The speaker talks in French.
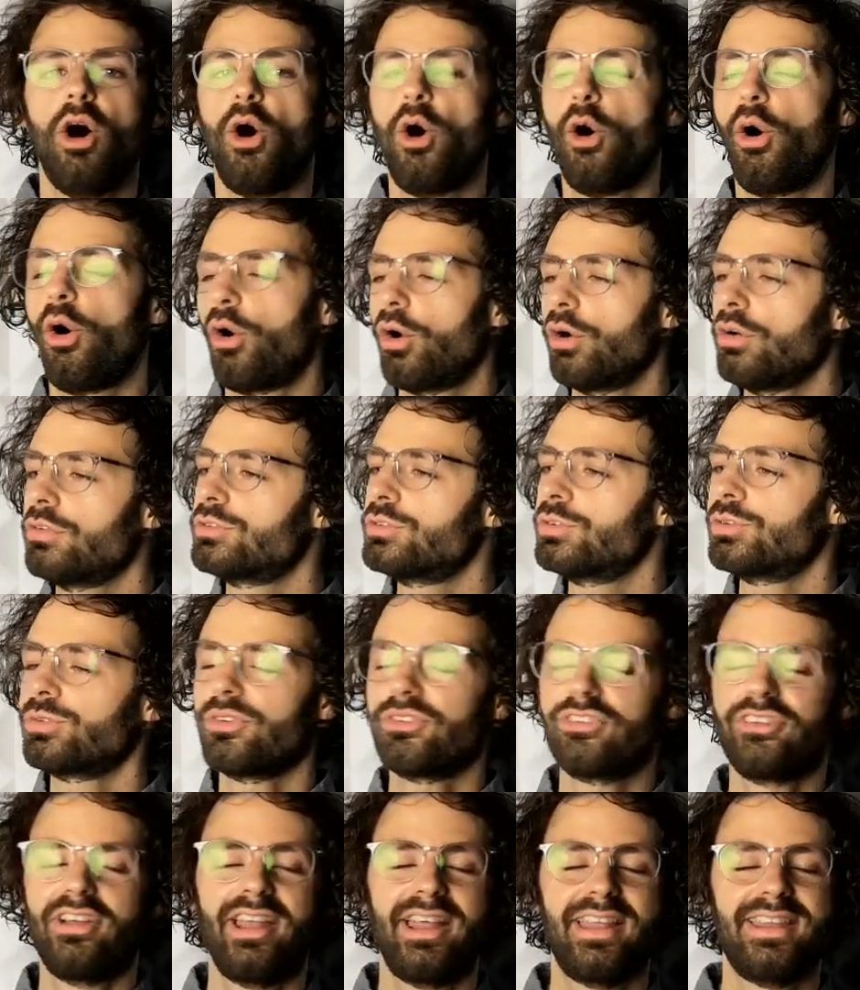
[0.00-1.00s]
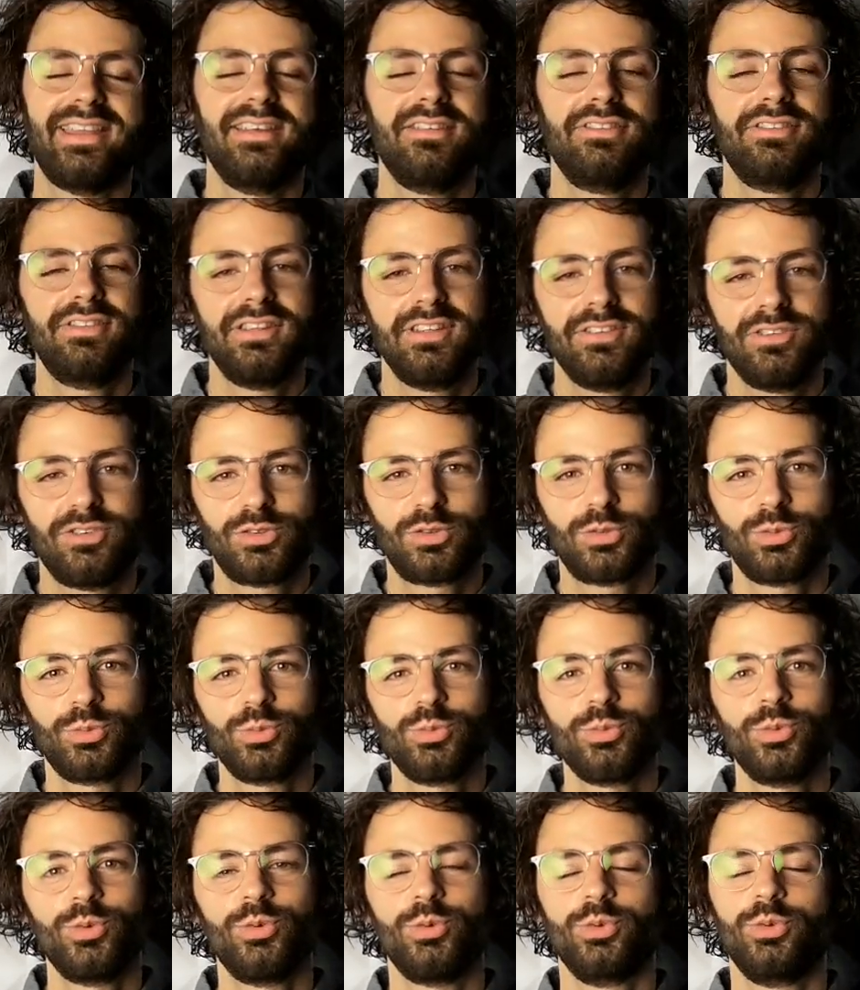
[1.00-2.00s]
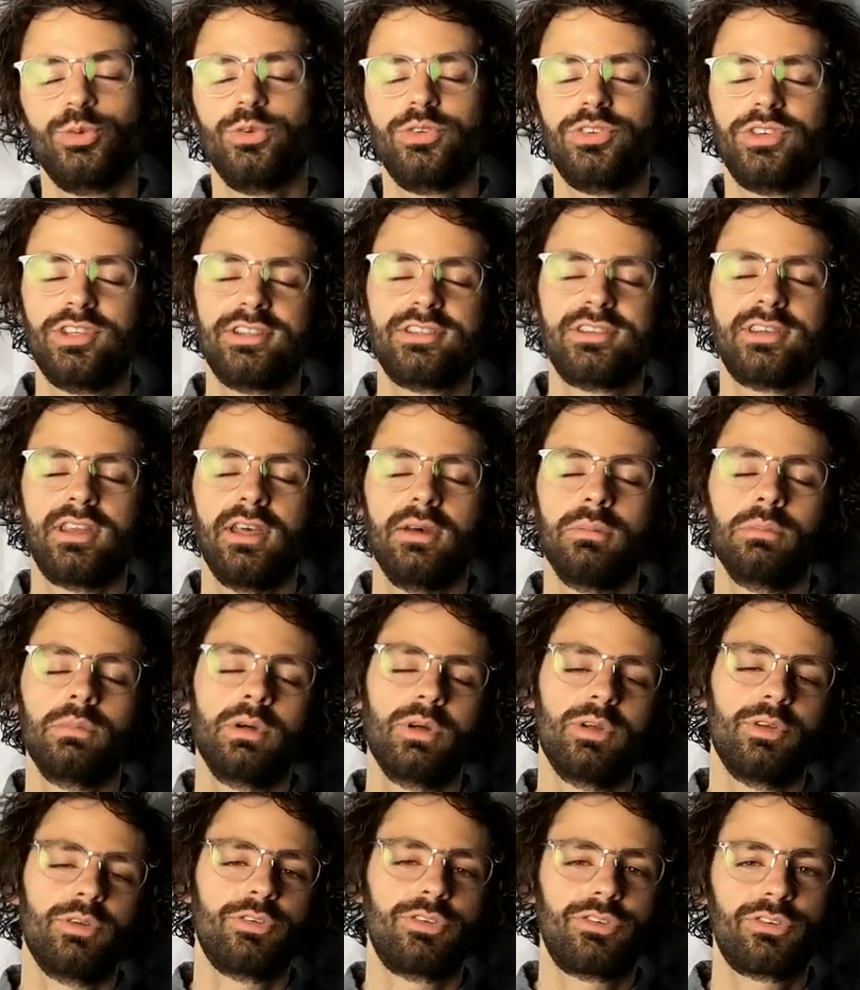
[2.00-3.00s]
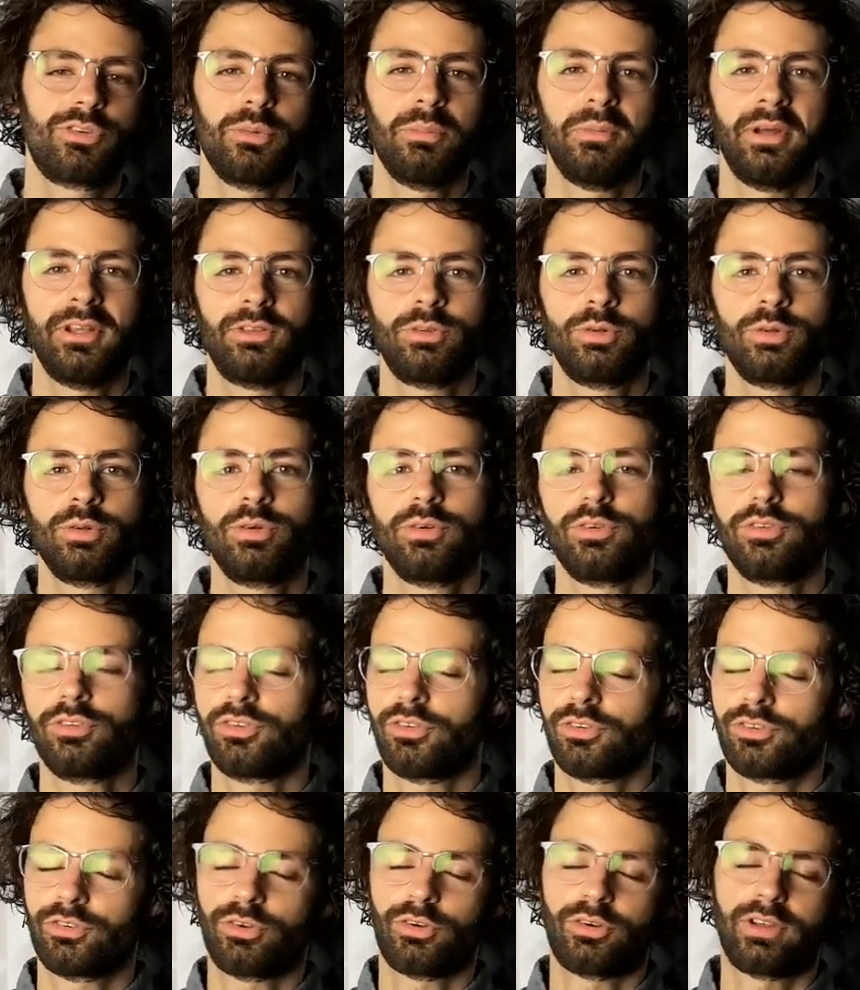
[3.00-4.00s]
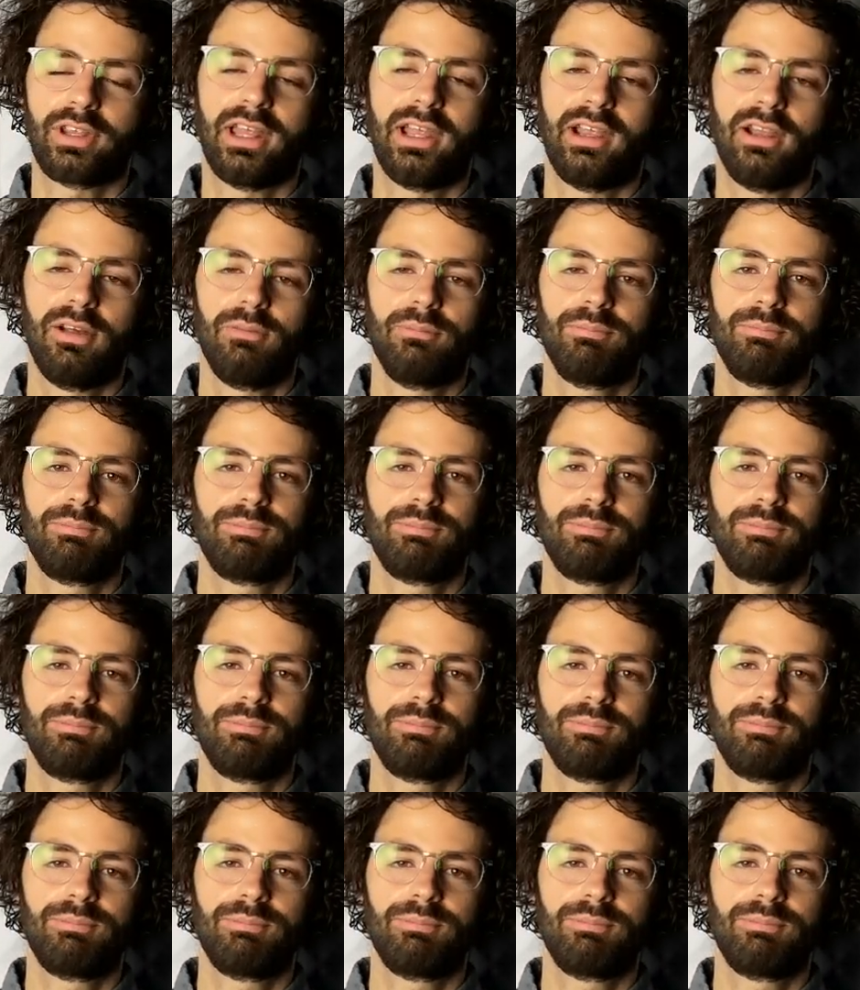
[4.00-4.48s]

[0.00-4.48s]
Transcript: revenons à la définition du système somatosensoriel.